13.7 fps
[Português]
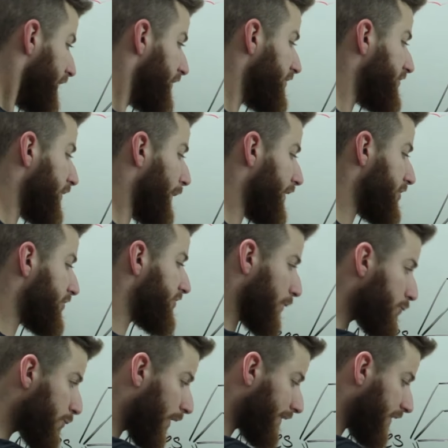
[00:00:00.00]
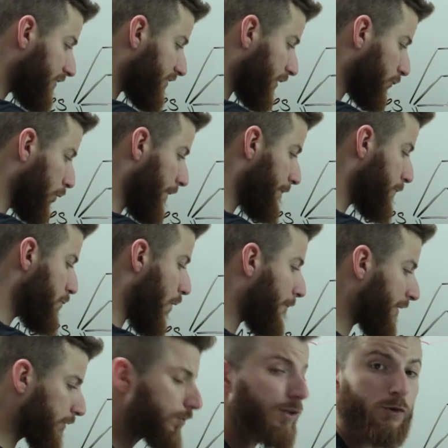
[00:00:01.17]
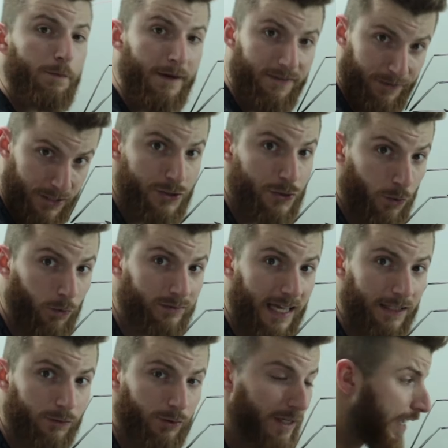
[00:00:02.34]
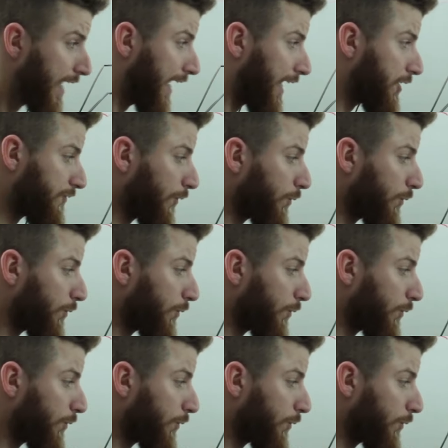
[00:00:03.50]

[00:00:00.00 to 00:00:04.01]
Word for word: que são a adição de um catalisador e o aumento da superfície de contato. Eles